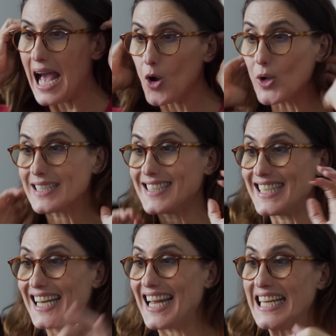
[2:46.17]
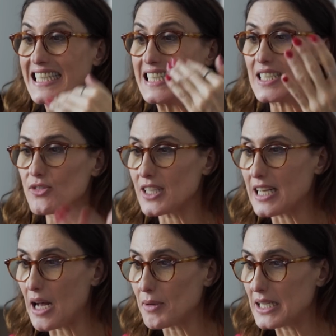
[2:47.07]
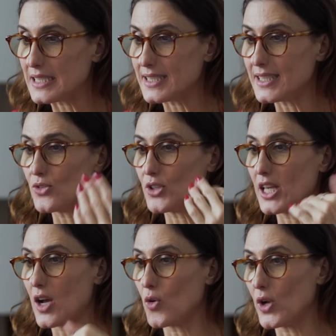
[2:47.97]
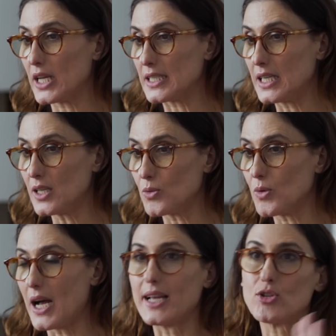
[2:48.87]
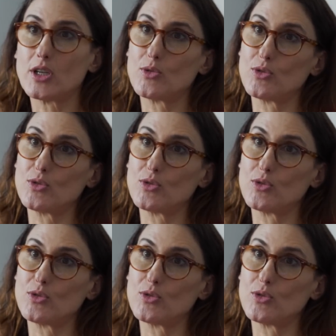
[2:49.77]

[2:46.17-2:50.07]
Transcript: Agora, se ele antes ficava lisinho e agora agora não, aí eu já não